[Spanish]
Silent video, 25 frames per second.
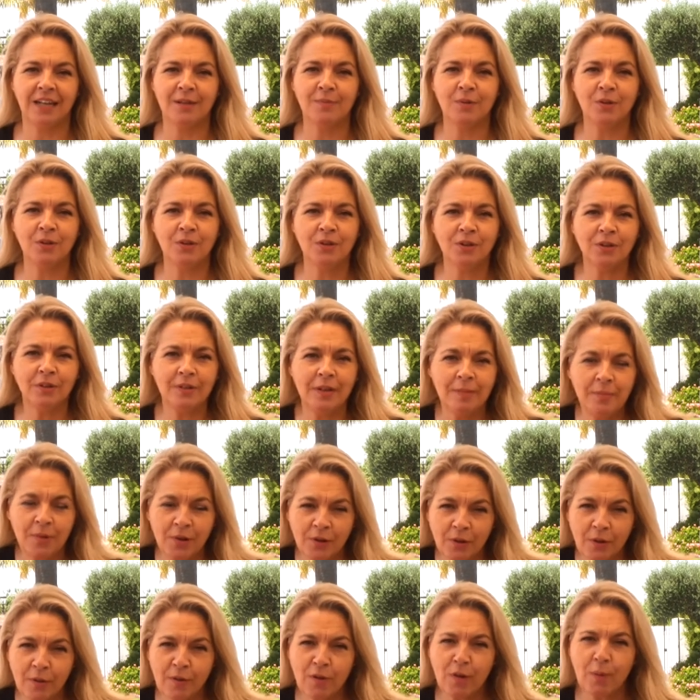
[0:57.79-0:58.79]
Hemos, hemos,
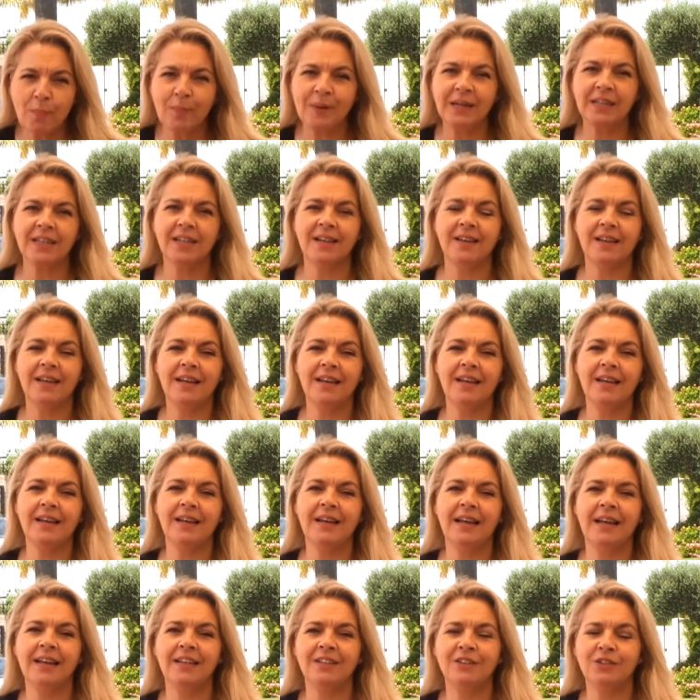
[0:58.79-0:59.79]
conocido parte de
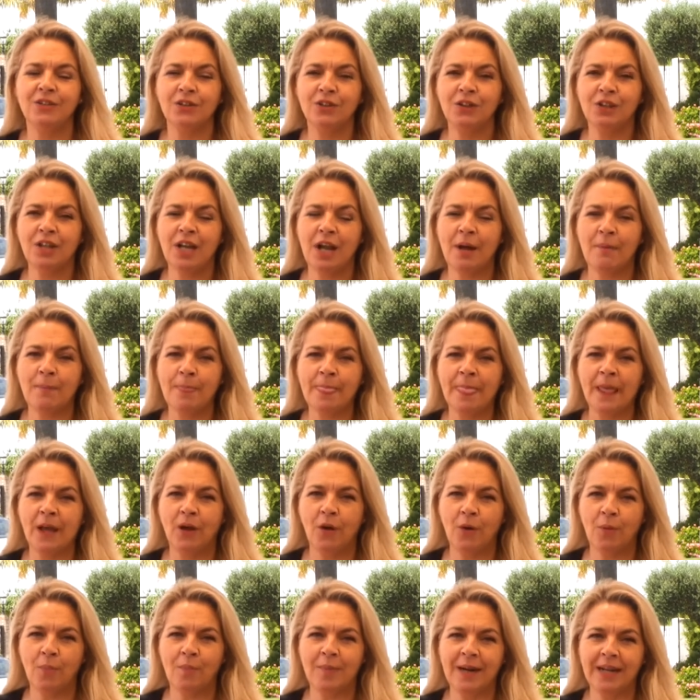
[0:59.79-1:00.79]
la historia
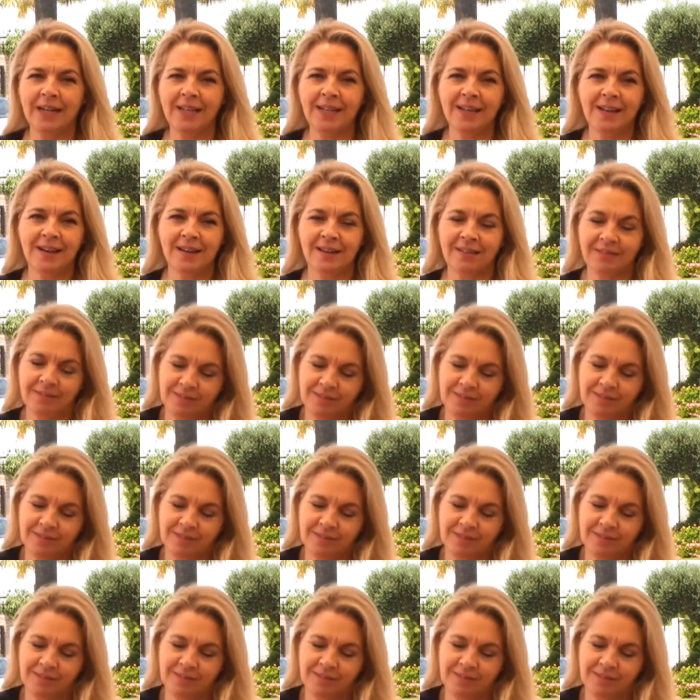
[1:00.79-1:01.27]
con María,